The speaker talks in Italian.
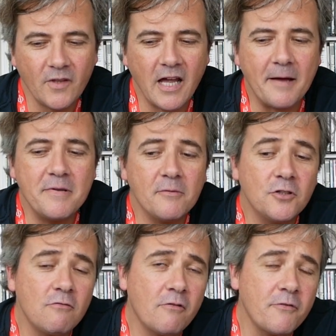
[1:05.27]
Abbiamo
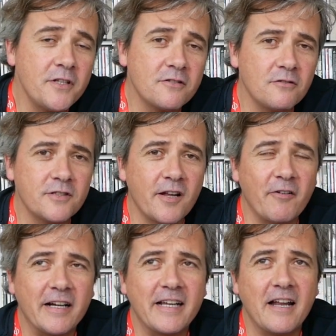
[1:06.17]
di nuovo visto Zero
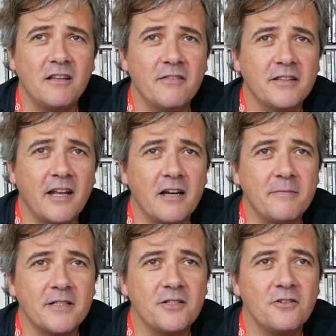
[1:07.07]
Calcare diventare
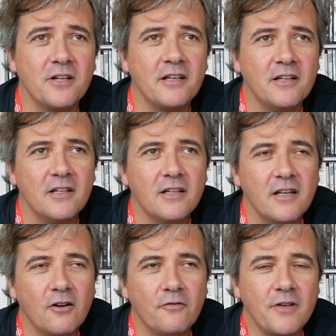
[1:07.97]
animazione,
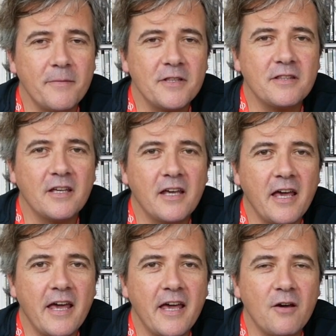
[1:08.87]
ovviamente
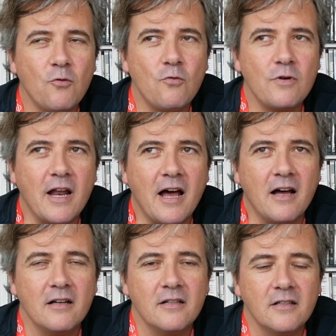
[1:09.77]
è
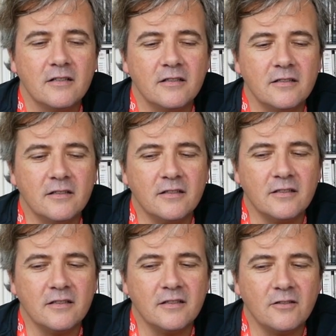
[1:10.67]
una
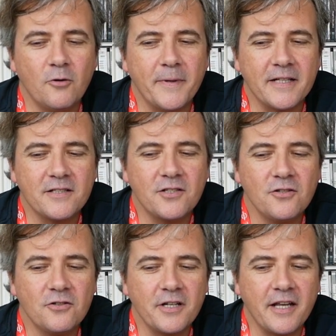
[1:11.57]
eh,
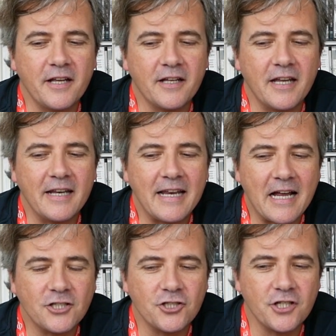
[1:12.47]
operazione che
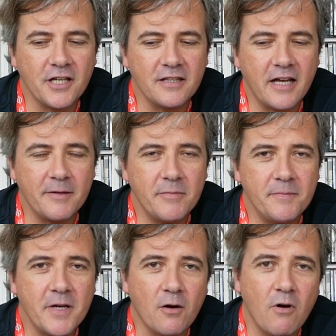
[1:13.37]
nasce da
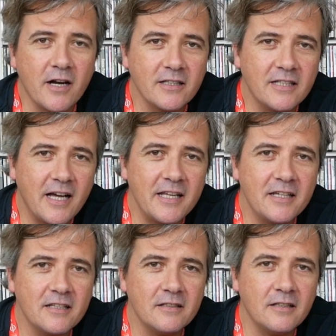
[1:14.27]
Rebibbia
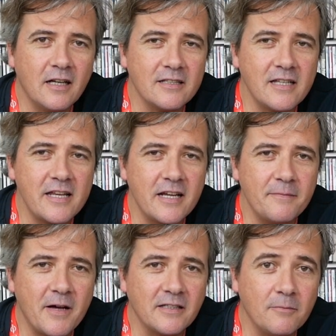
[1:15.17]
Quarantine, la serie
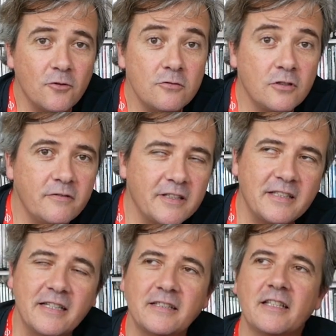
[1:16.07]
animata molto
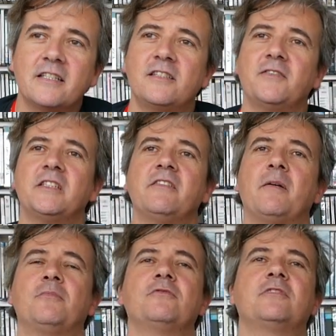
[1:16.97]
divertente che si
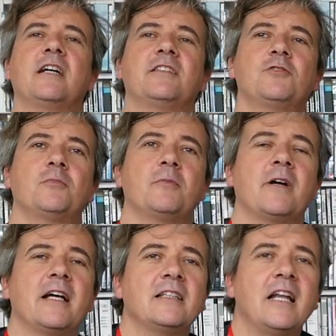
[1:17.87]
vedeva a puntate su
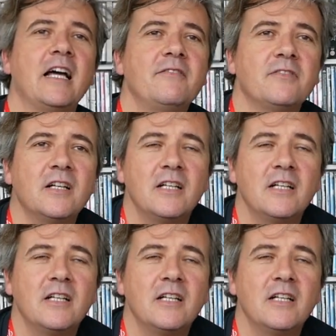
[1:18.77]
Propaganda Live,